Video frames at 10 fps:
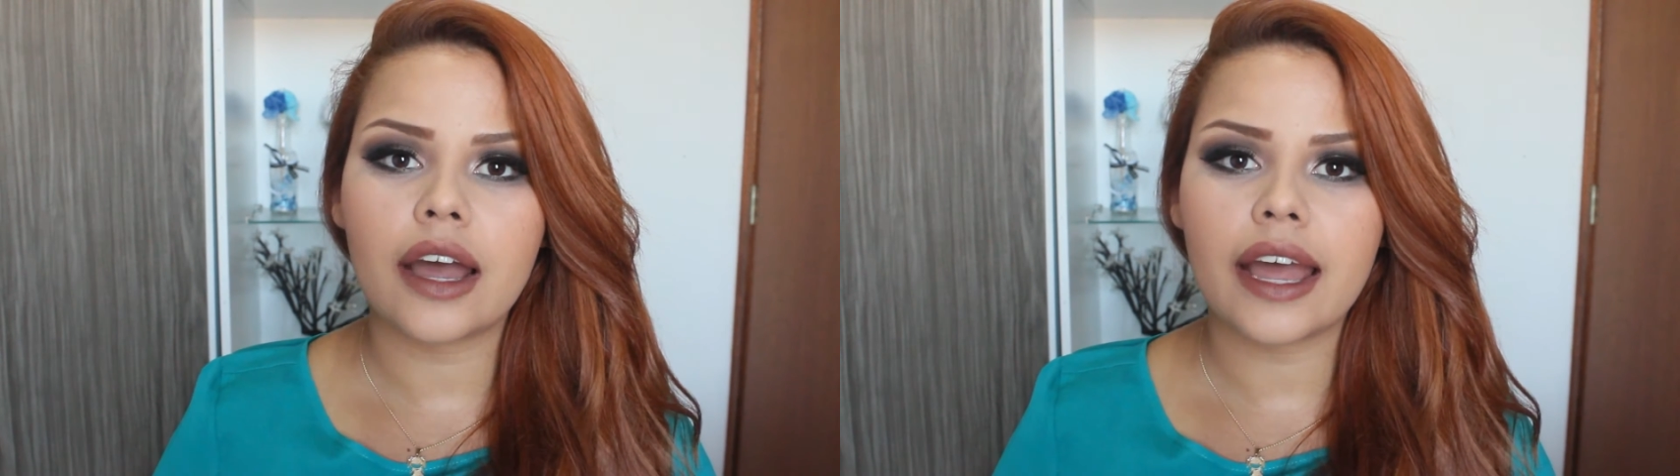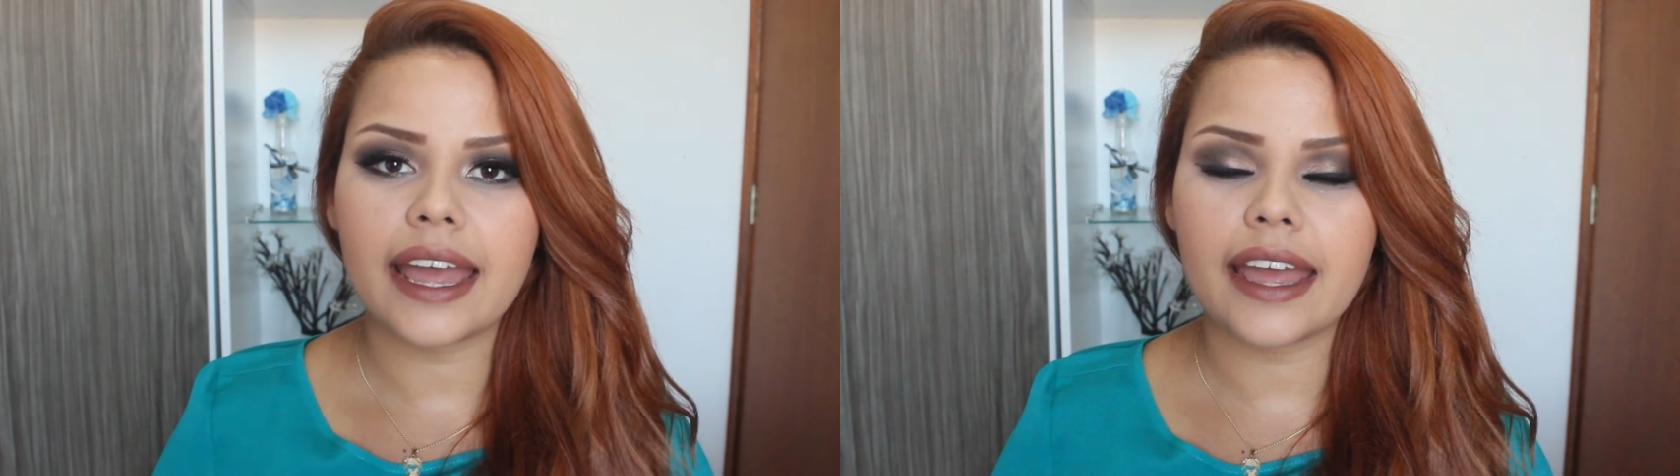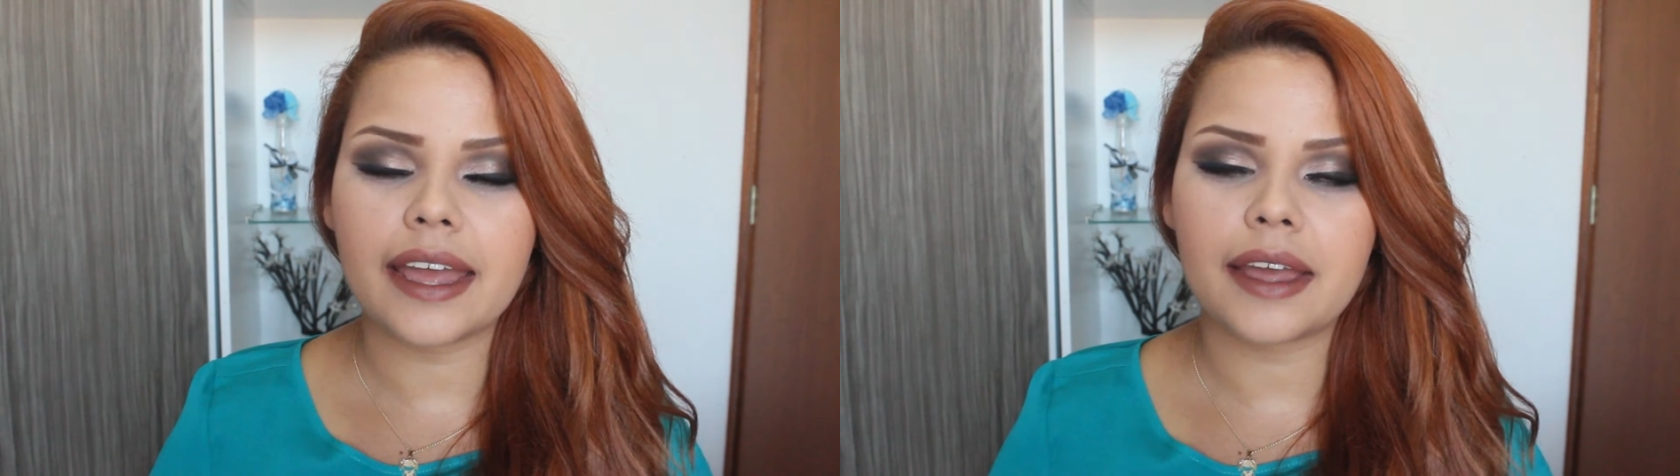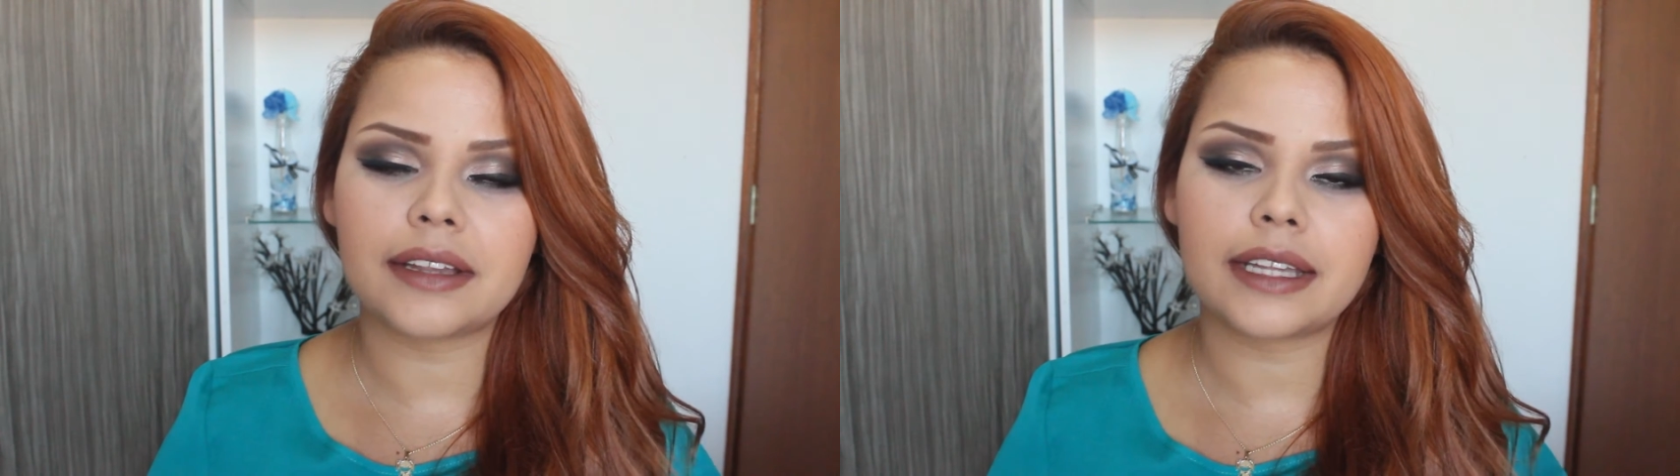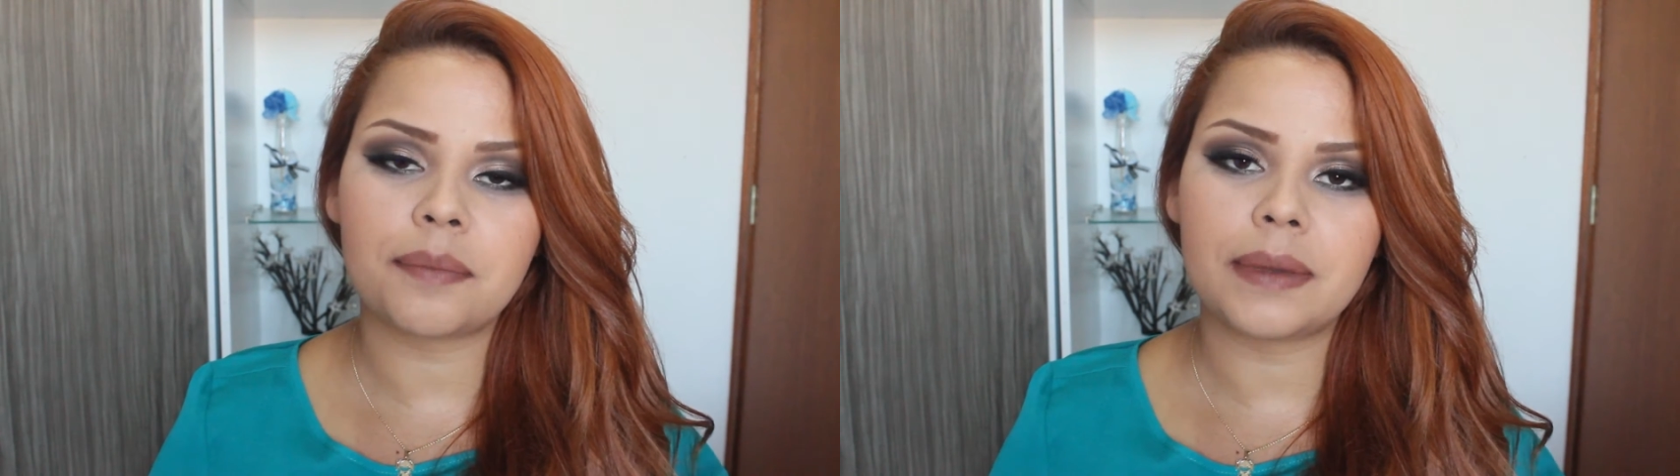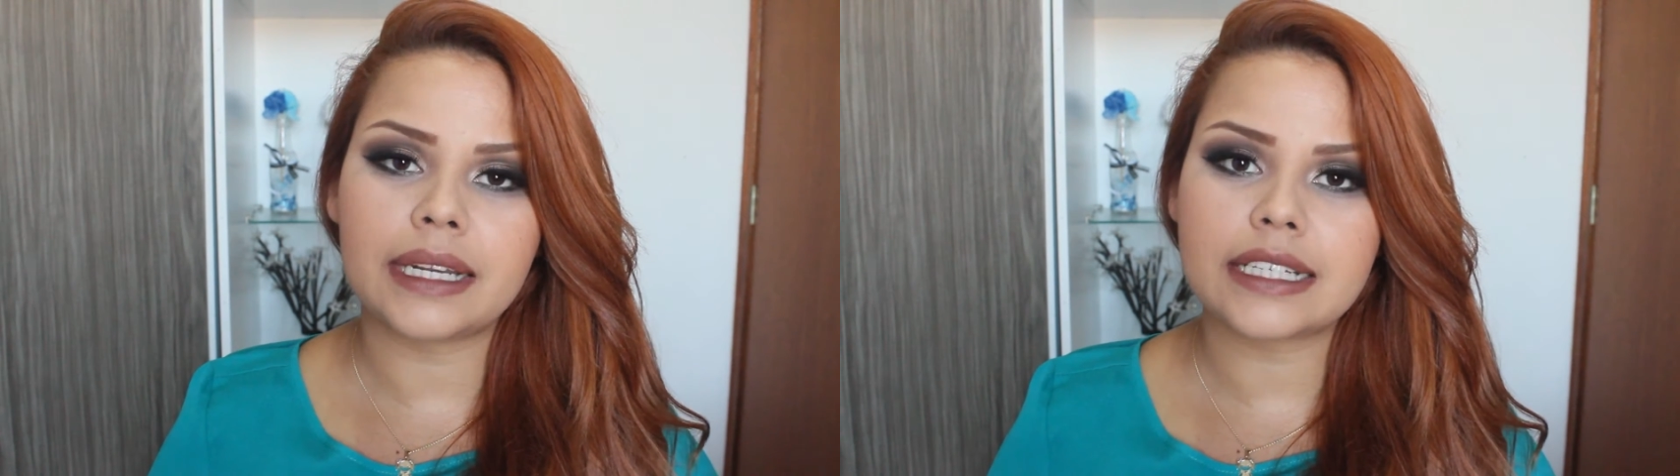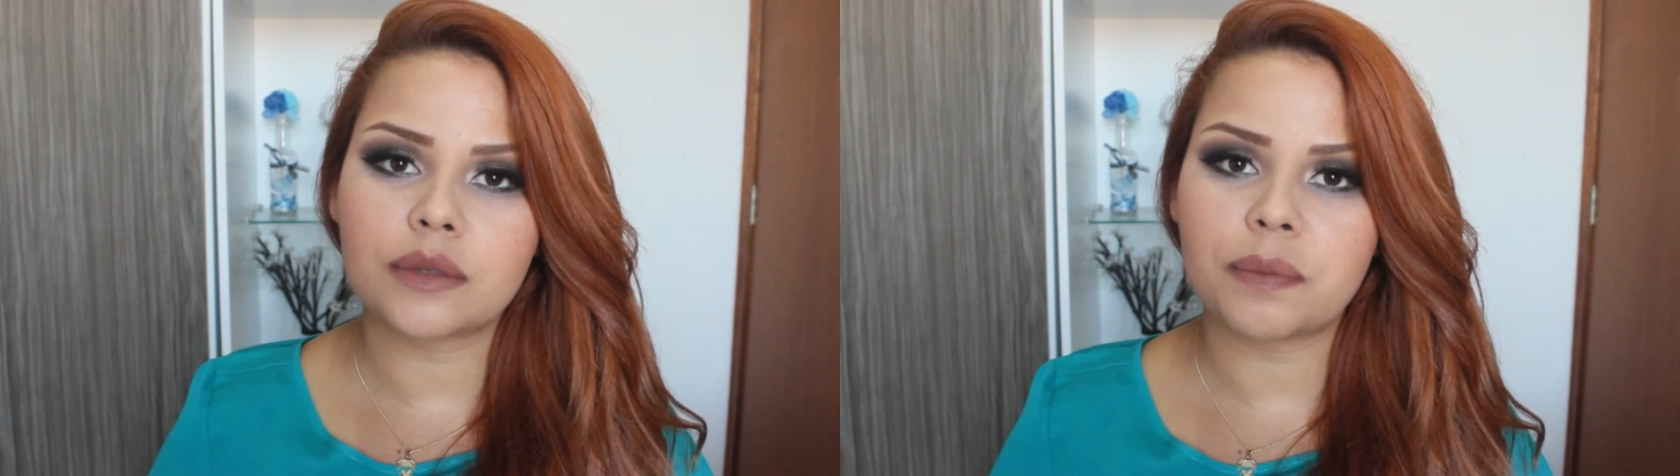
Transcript: é, depila as